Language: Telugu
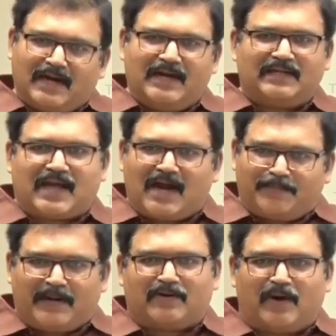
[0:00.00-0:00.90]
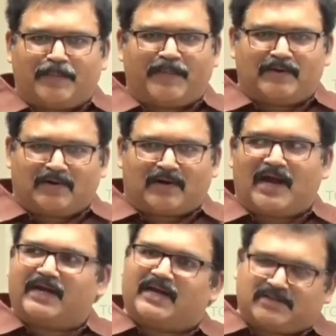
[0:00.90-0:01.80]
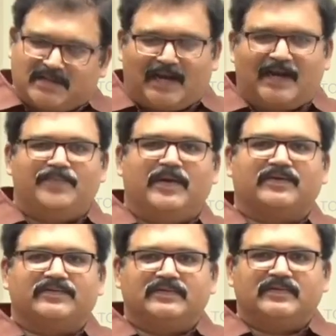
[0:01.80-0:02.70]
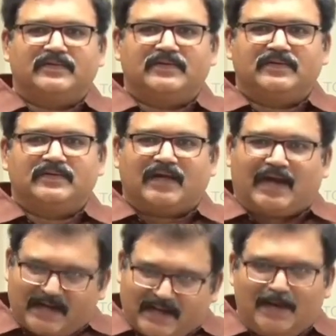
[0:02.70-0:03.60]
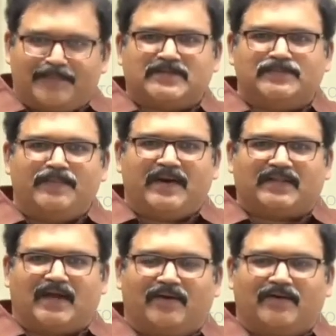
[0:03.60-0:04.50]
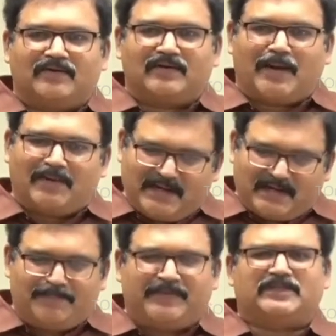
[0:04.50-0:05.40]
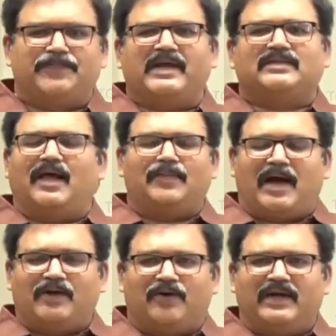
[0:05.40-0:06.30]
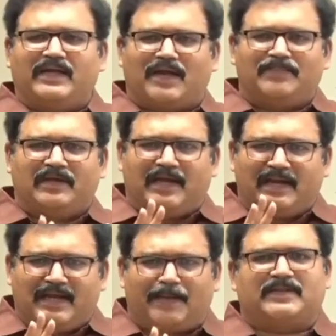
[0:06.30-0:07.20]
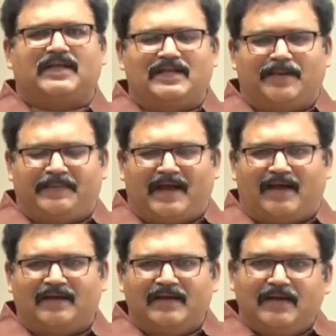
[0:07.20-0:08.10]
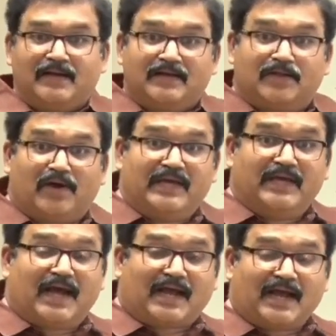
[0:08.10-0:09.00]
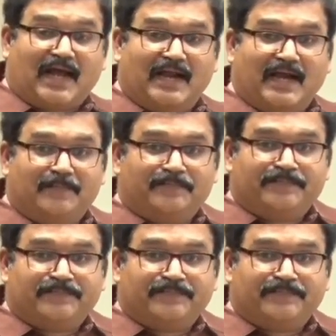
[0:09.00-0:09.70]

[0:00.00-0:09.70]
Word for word: వెళ్ళండి తాడేపల్లి కొంప పైన ఒక రాకెట్ వేసుకుని వెళ్ళండి మీరు అక్కడికి వెళ్ళి ప్రెస్ మీట్ పెడతారేమో కాబట్టి ఇంక ఈ పిచ్చి ప్రయత్నాలు మానుకోండి ఇంకా మీరు ఎన్ని అబద్ధాలు చెప్పినా ఇదిగో ఈ రకంగానే